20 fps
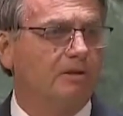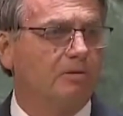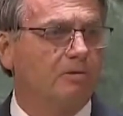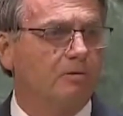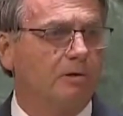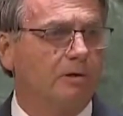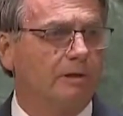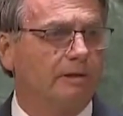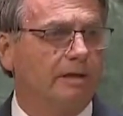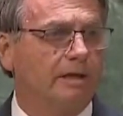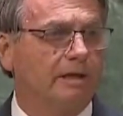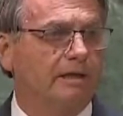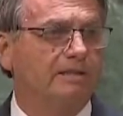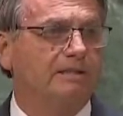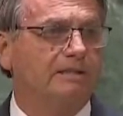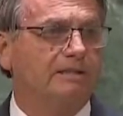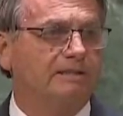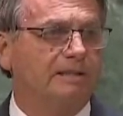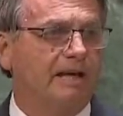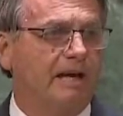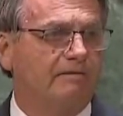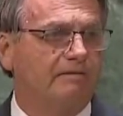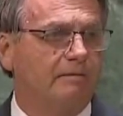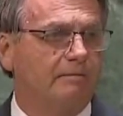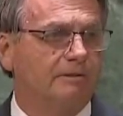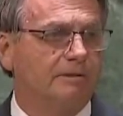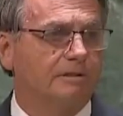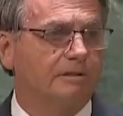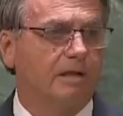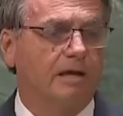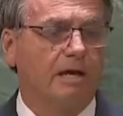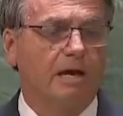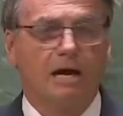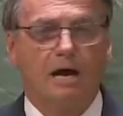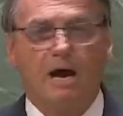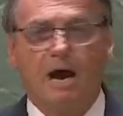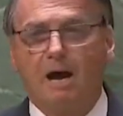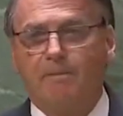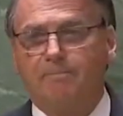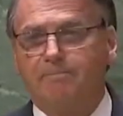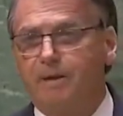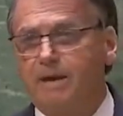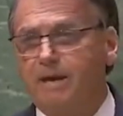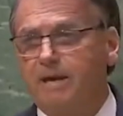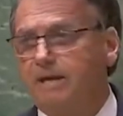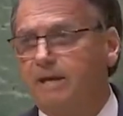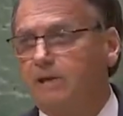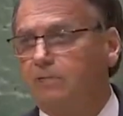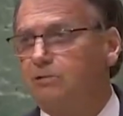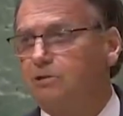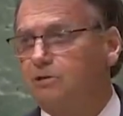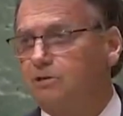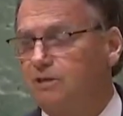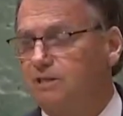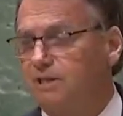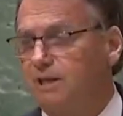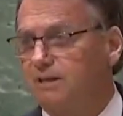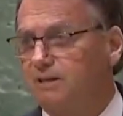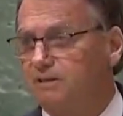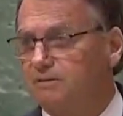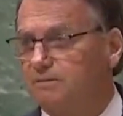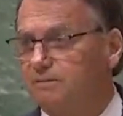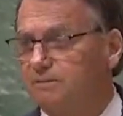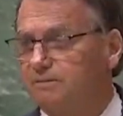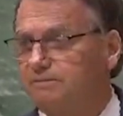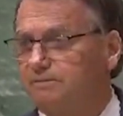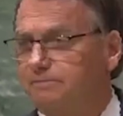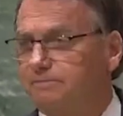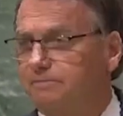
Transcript: em conta que estávamos à beira do socialismo.